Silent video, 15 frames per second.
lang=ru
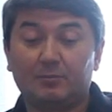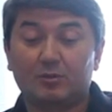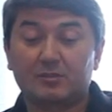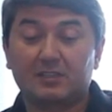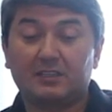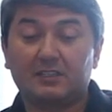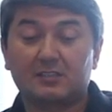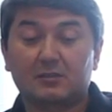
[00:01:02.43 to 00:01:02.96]

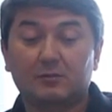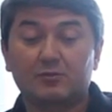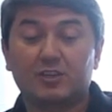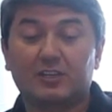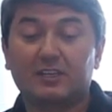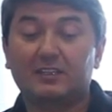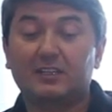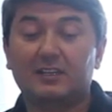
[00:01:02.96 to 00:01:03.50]
После этого
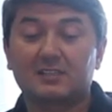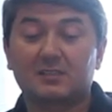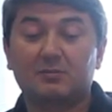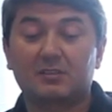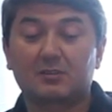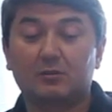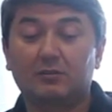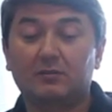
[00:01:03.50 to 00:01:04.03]
случая я дала
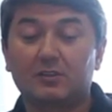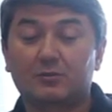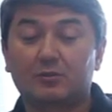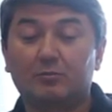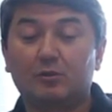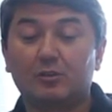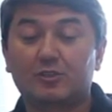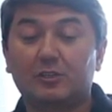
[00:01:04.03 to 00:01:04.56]
себе слово,
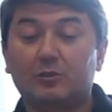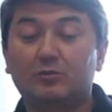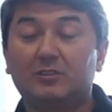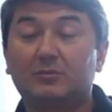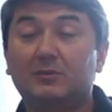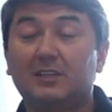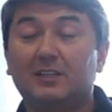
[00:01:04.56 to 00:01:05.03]
что больше людям